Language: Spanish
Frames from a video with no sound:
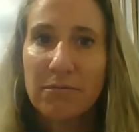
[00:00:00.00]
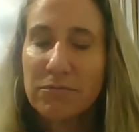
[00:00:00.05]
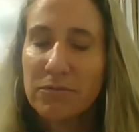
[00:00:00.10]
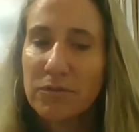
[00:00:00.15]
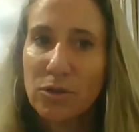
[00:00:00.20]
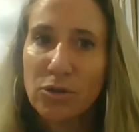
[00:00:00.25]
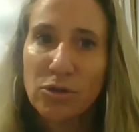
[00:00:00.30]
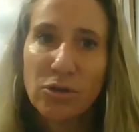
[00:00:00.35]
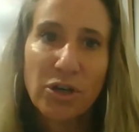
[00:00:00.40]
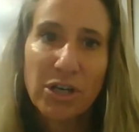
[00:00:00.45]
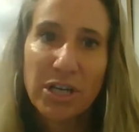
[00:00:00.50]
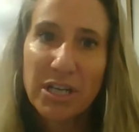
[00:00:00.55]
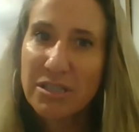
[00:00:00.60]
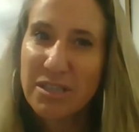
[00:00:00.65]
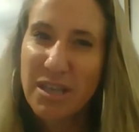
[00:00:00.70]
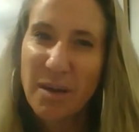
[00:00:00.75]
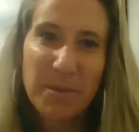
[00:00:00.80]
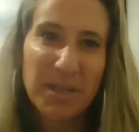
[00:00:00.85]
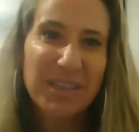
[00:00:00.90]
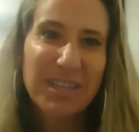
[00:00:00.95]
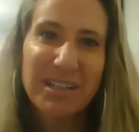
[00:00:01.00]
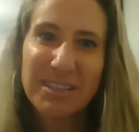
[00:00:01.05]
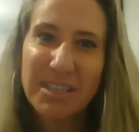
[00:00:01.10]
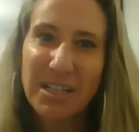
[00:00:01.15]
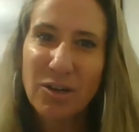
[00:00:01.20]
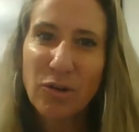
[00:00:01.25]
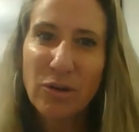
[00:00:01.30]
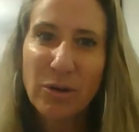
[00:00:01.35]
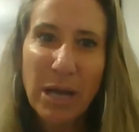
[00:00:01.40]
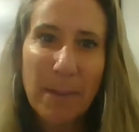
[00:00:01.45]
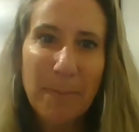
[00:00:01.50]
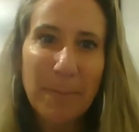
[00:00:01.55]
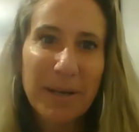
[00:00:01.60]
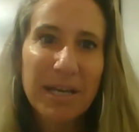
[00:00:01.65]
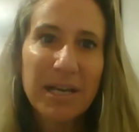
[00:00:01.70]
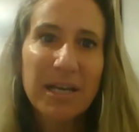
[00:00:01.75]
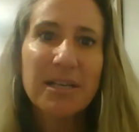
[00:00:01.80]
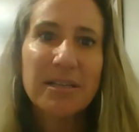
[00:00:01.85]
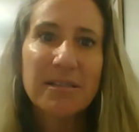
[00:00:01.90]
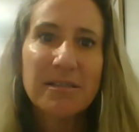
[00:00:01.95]
todo lo que es también tratar con la
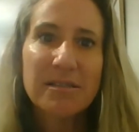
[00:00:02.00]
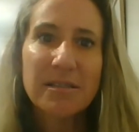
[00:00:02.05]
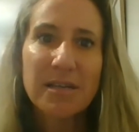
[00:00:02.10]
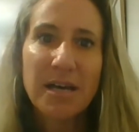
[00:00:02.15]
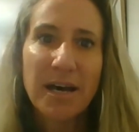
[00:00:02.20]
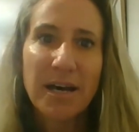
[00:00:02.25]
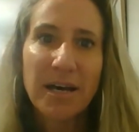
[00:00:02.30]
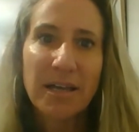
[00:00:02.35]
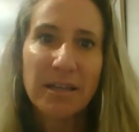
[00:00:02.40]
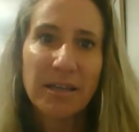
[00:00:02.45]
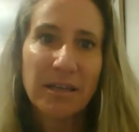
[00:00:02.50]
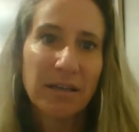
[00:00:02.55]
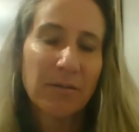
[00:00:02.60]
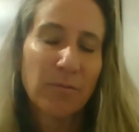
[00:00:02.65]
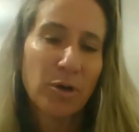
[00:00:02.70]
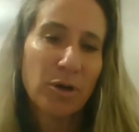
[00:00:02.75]
prensa de,